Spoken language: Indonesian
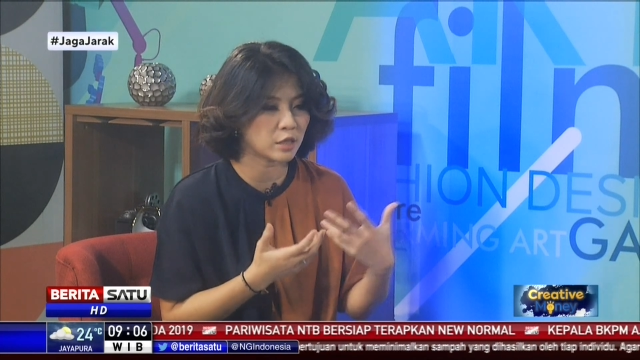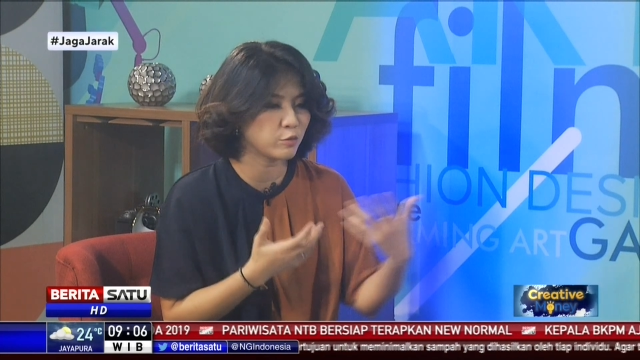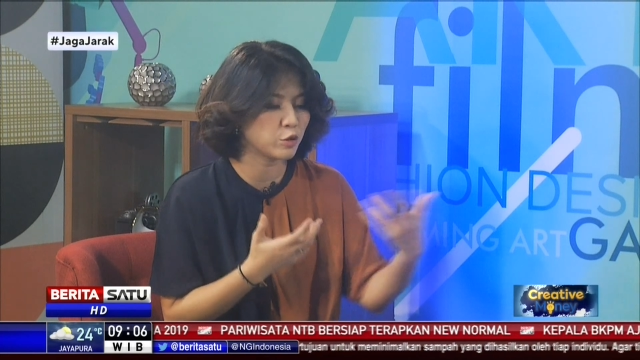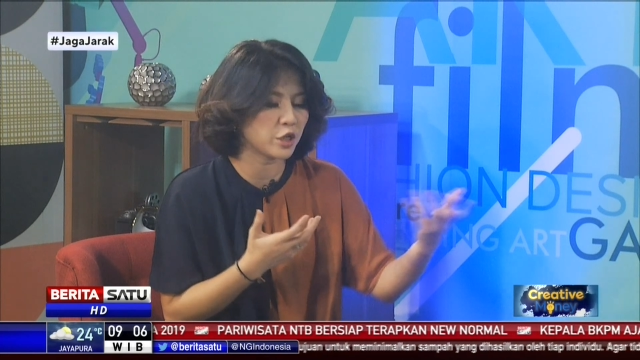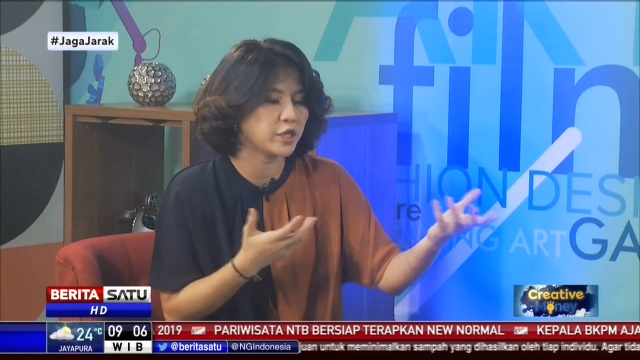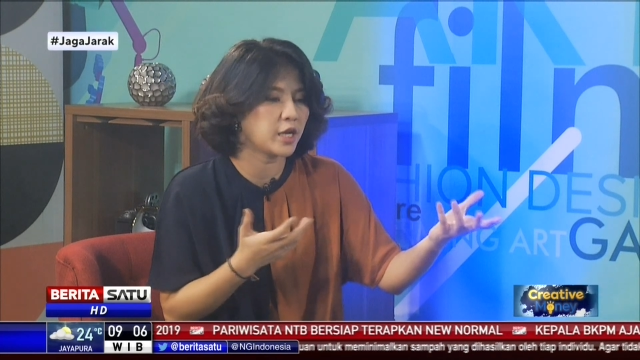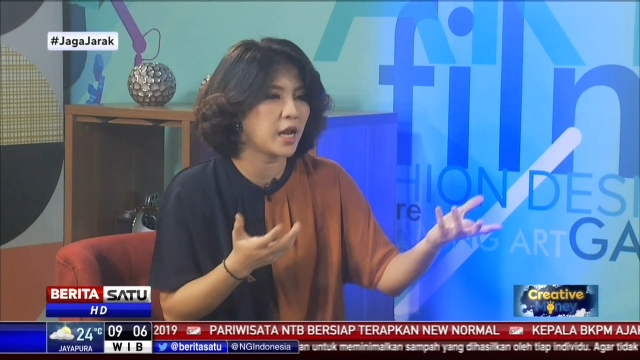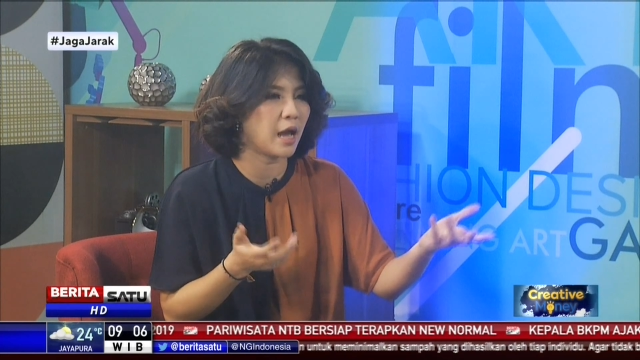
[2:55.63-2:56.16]
sebut
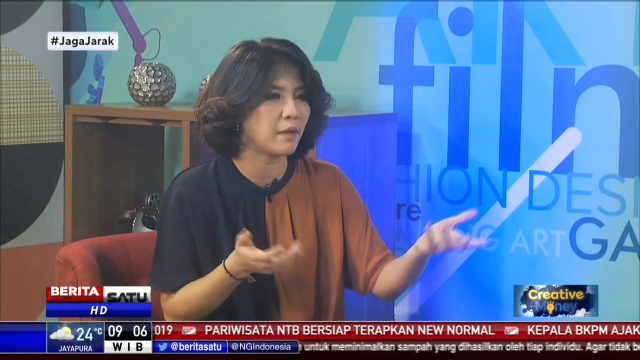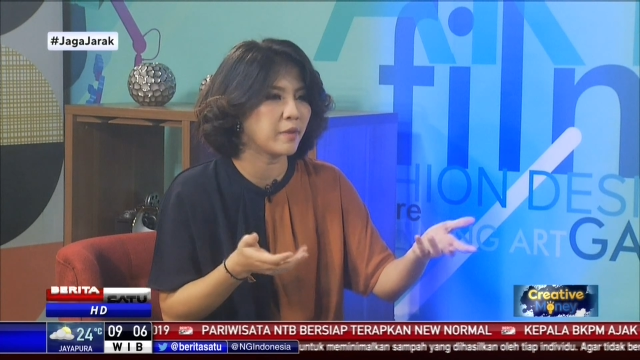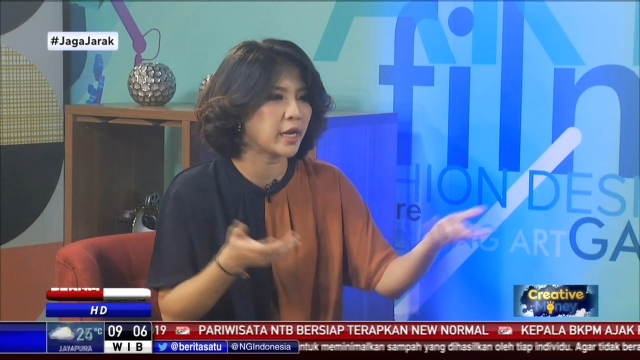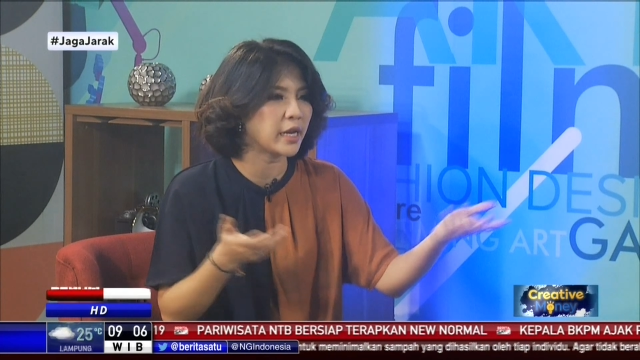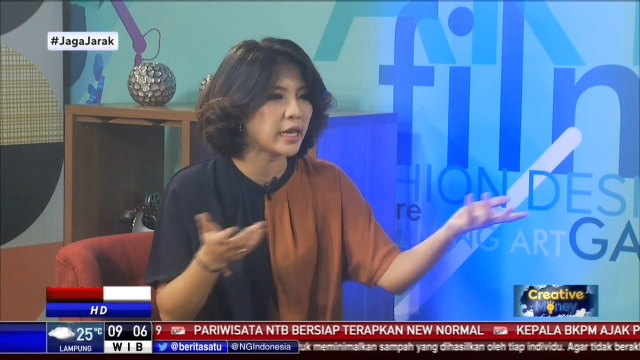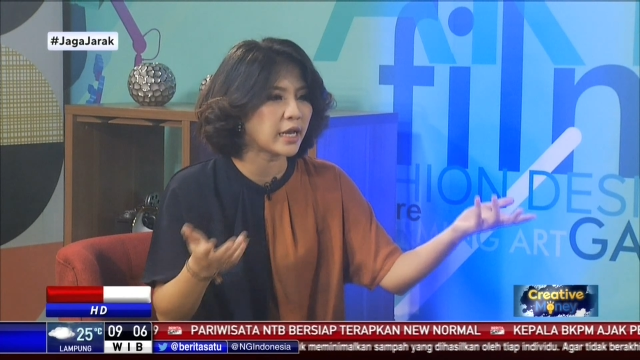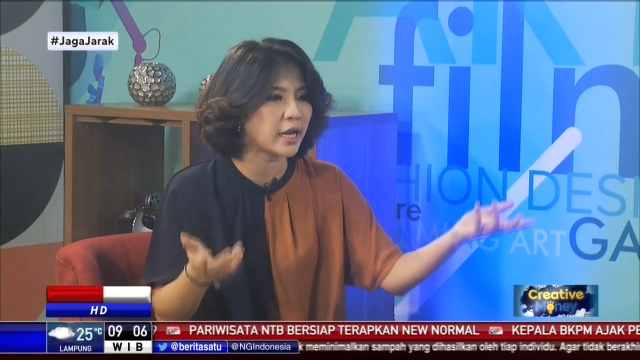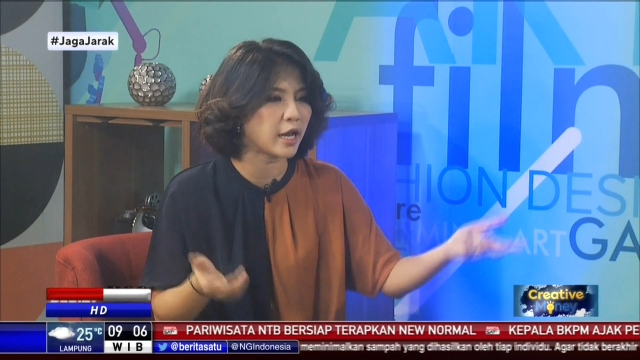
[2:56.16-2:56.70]
saja
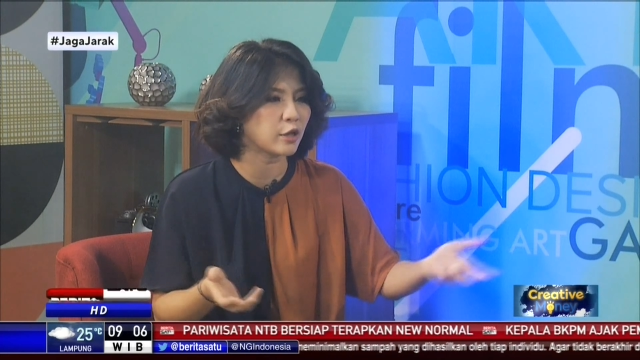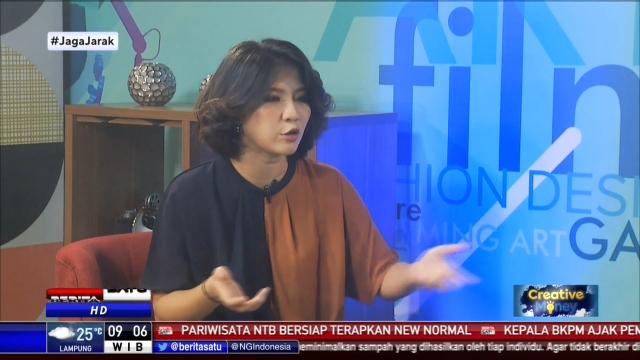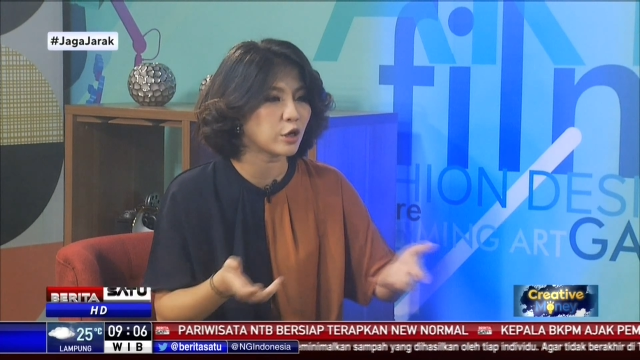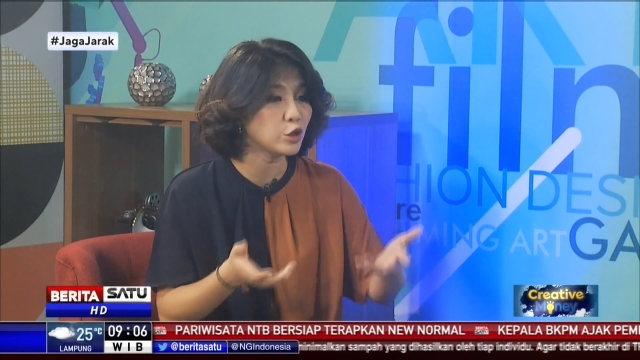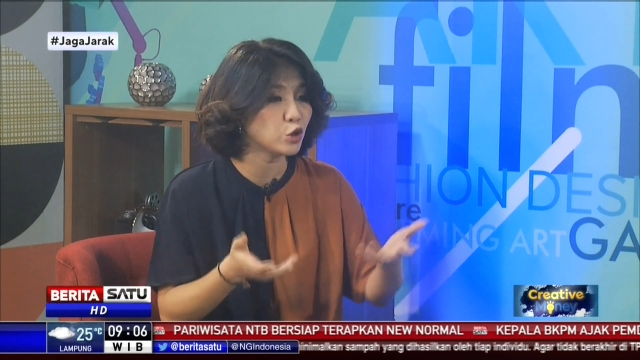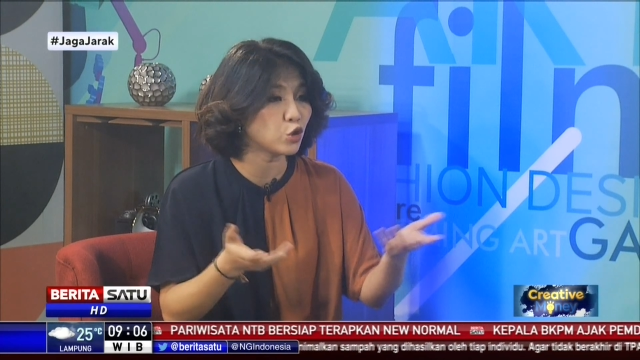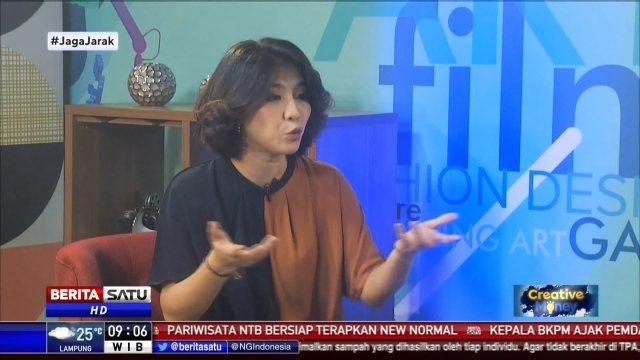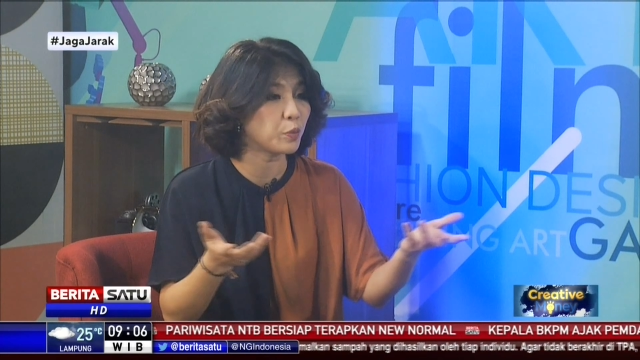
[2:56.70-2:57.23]
Amerika itu kan cukup